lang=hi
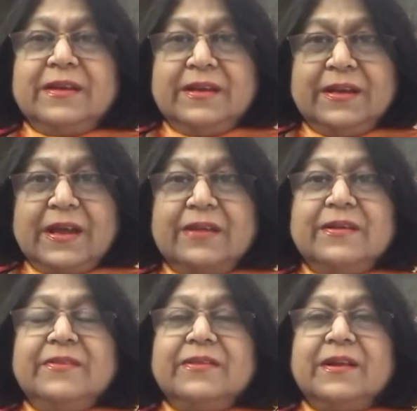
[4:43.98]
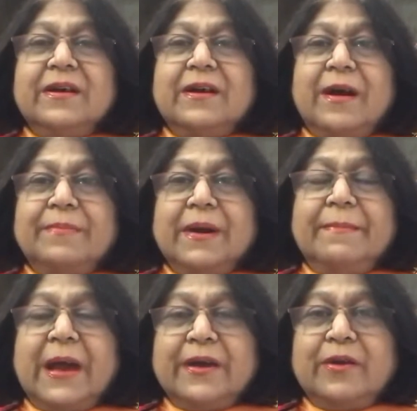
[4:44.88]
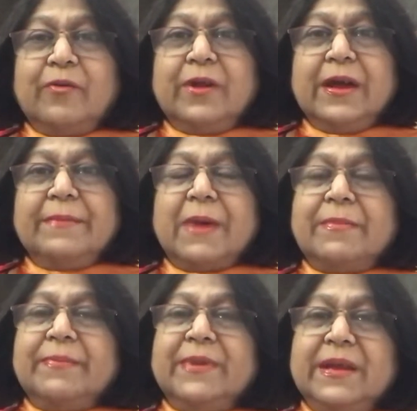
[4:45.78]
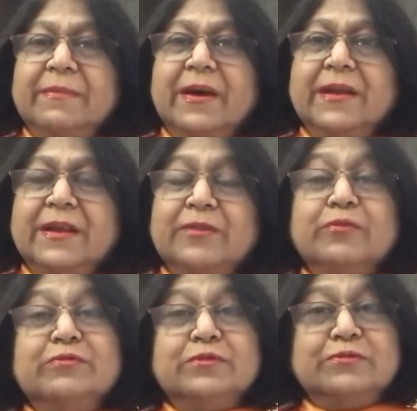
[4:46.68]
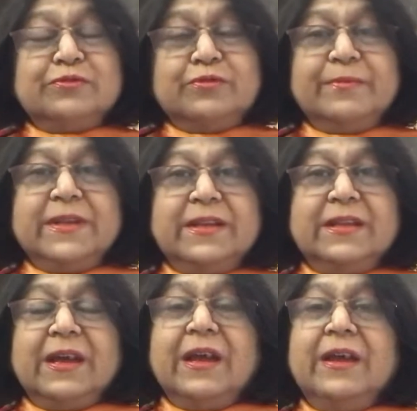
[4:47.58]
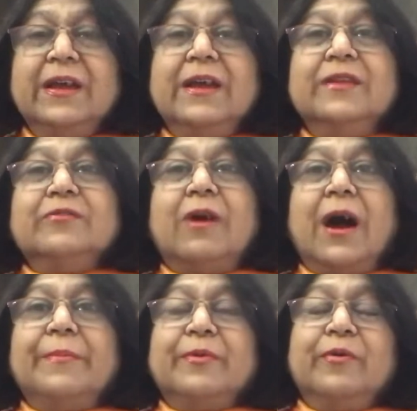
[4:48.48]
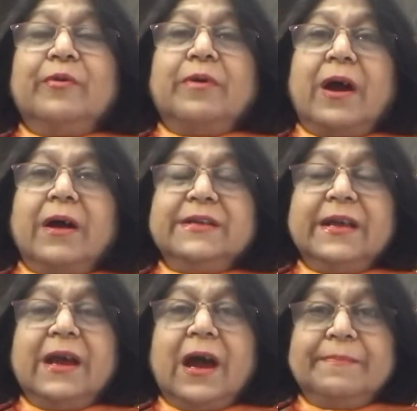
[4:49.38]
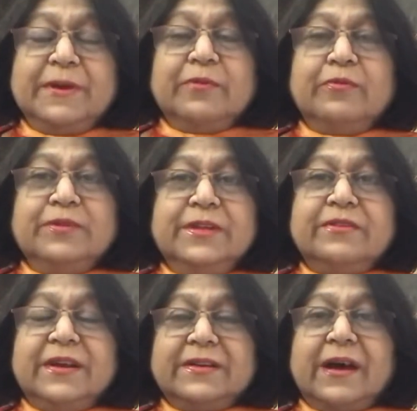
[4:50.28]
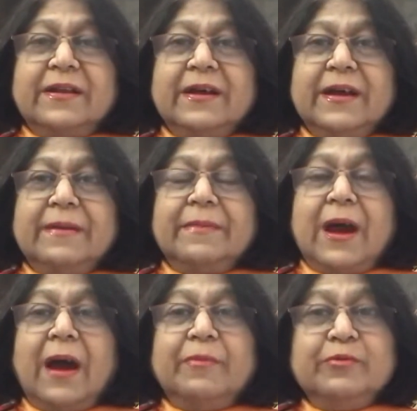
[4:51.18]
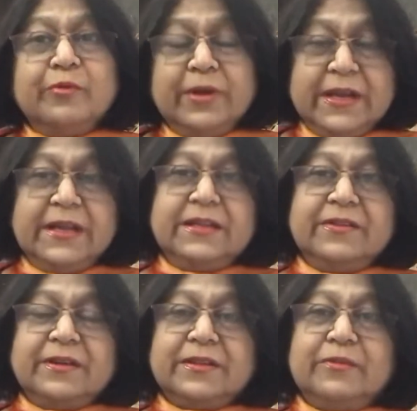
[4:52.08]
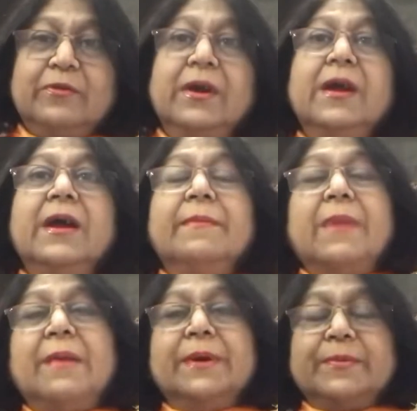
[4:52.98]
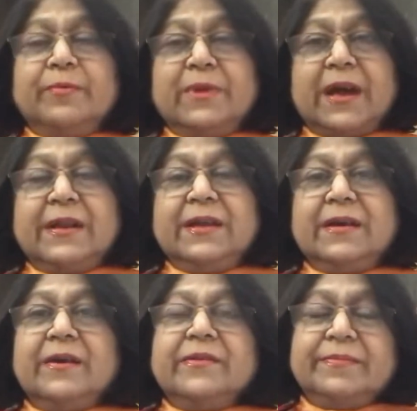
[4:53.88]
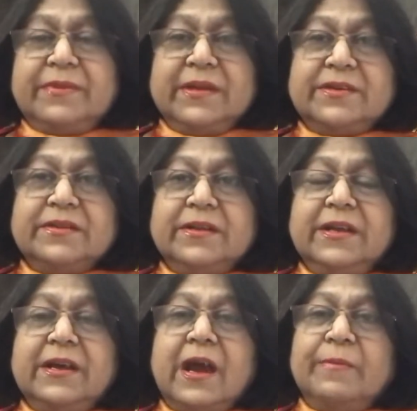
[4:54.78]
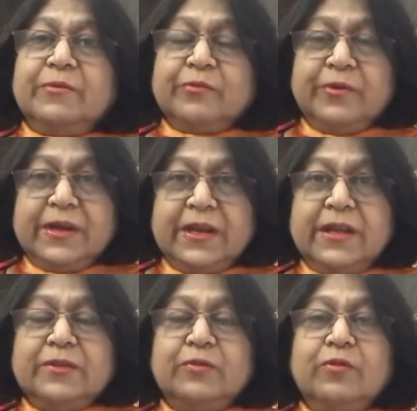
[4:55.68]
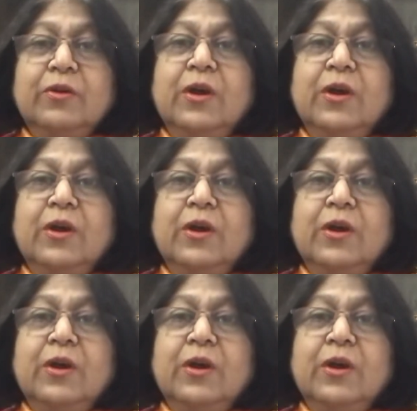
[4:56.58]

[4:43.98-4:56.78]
कि क्या किस तरह का आपका बैकग्राउंड है माँ बाप नहीं मानेंगे तो कुछ लोग छोड़ भी देते हैं तो आपको ये आप ही को खुद ही सल्टाना है आप उनको हीलिंग दे सकते हो माँ बाप को मनाने का सबसे अच्छा तरीका है आप उनको हीलिंग दो